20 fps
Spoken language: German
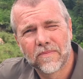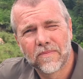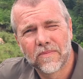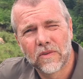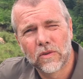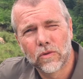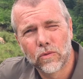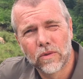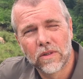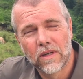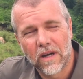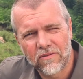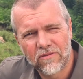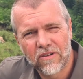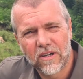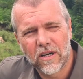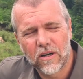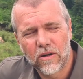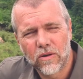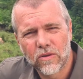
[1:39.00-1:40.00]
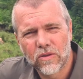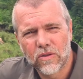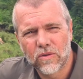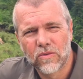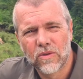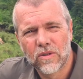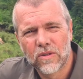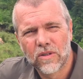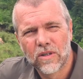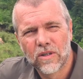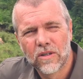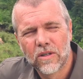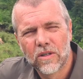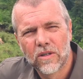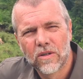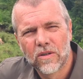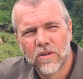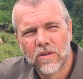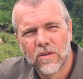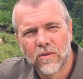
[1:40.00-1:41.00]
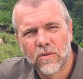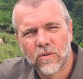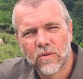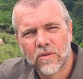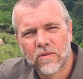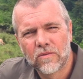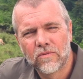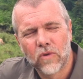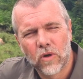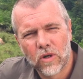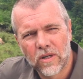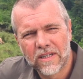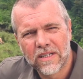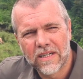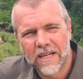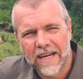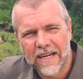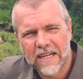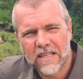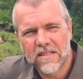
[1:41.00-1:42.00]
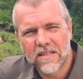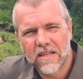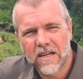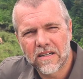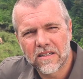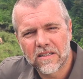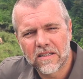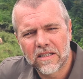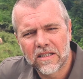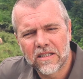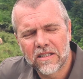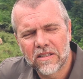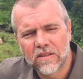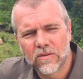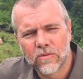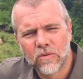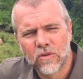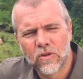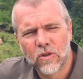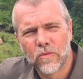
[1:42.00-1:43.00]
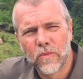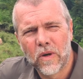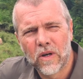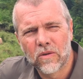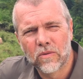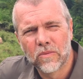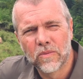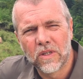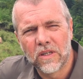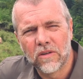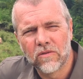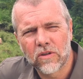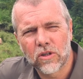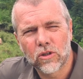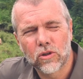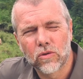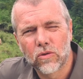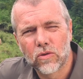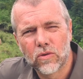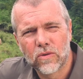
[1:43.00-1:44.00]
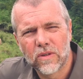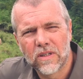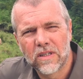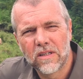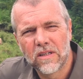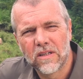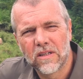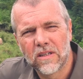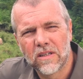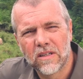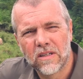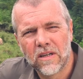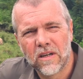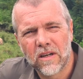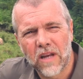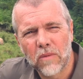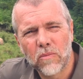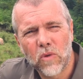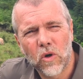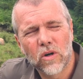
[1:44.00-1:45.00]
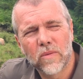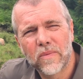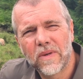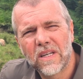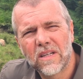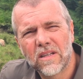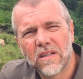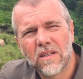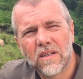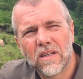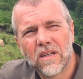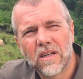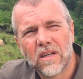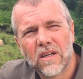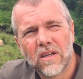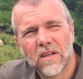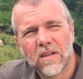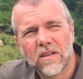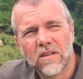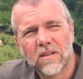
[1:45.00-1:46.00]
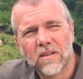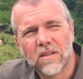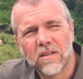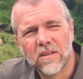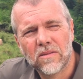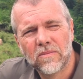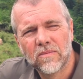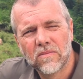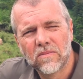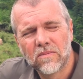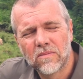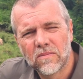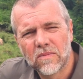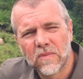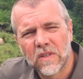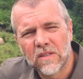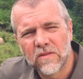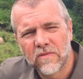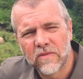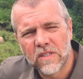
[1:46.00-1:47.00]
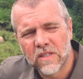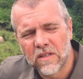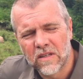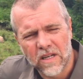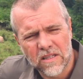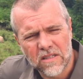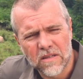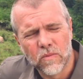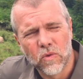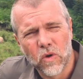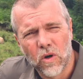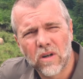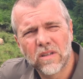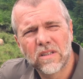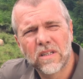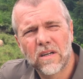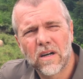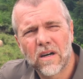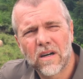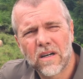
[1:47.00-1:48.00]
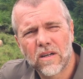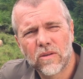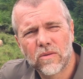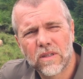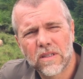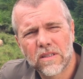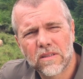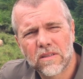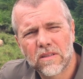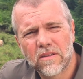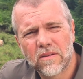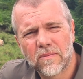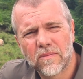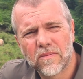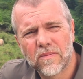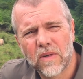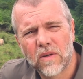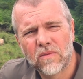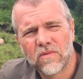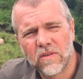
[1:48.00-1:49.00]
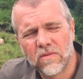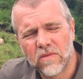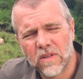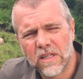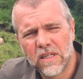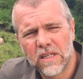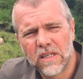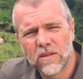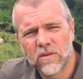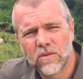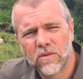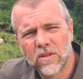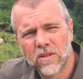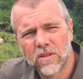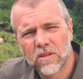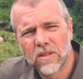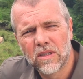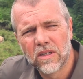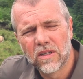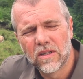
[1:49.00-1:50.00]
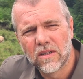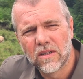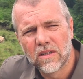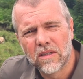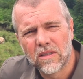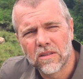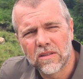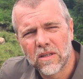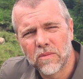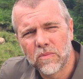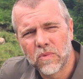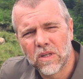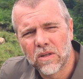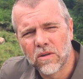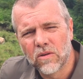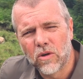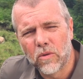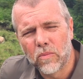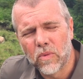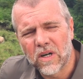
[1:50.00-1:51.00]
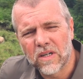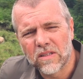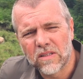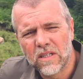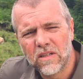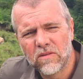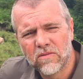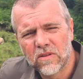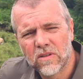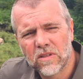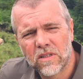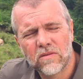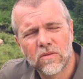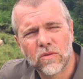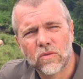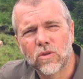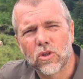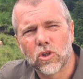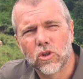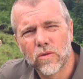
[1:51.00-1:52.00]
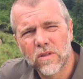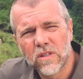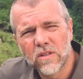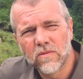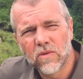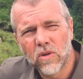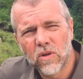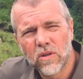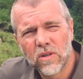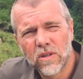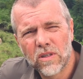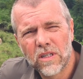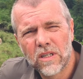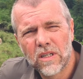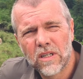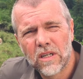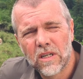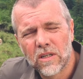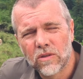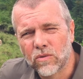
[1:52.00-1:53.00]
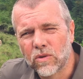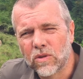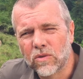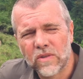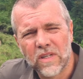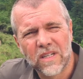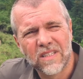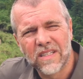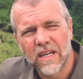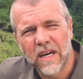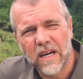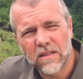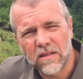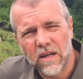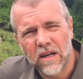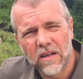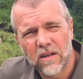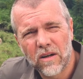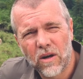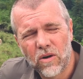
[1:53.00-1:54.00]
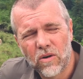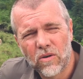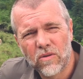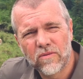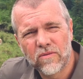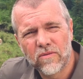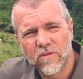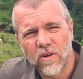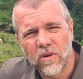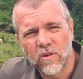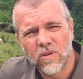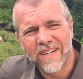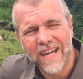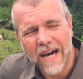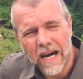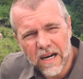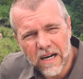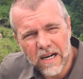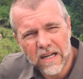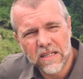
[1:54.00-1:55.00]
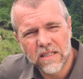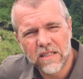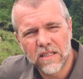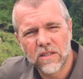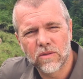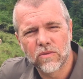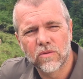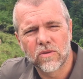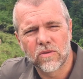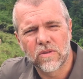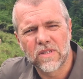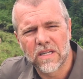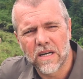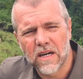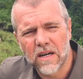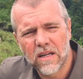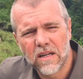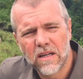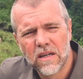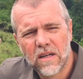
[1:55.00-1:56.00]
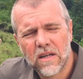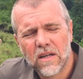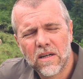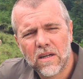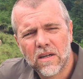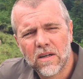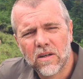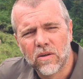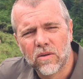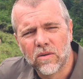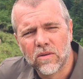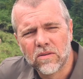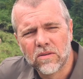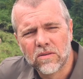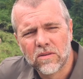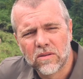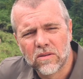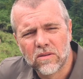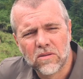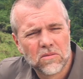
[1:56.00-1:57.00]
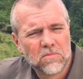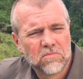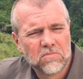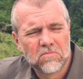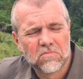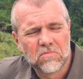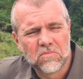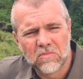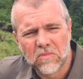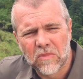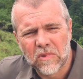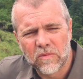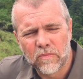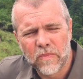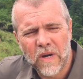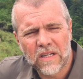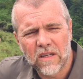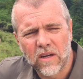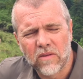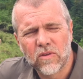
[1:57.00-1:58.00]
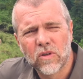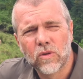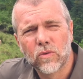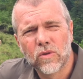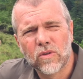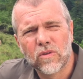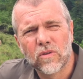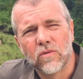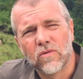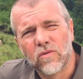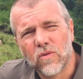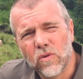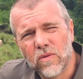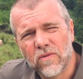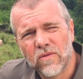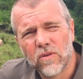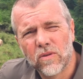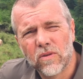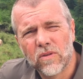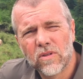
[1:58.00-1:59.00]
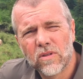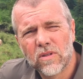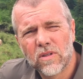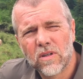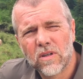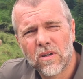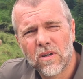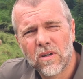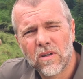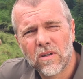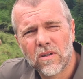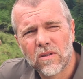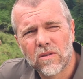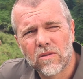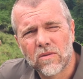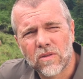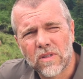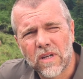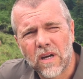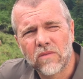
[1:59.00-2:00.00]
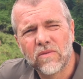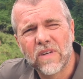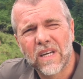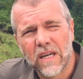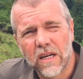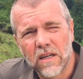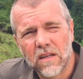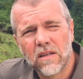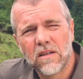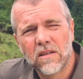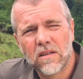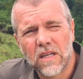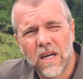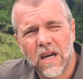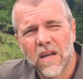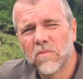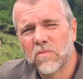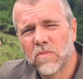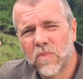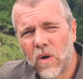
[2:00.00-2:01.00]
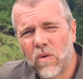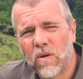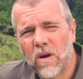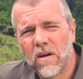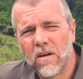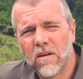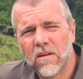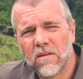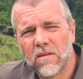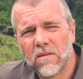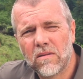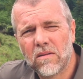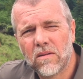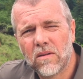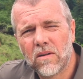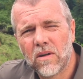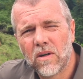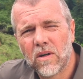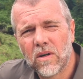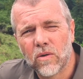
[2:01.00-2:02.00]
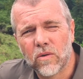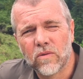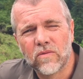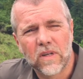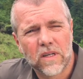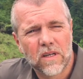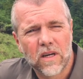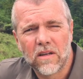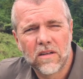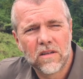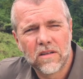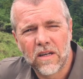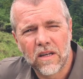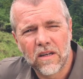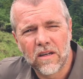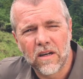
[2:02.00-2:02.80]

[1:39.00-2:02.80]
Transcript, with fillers: Wir suchen Kaffee aus und, und wollen gleichzeitig uns kümmern um die Infrastruktur hier in den Anbaugebieten. Ähm, wir sind ganz im Norden Nicaraguas, bei Vivili, und es gibt hier eine Kooperative, die wir unterstützen wollen, durch unseren Direkteinkauf, auch nachhaltig und sozial. Und äh, es macht einfach ein gutes Gefühl für uns, zu sagen, wir kennen die Anbauer und wir kennen den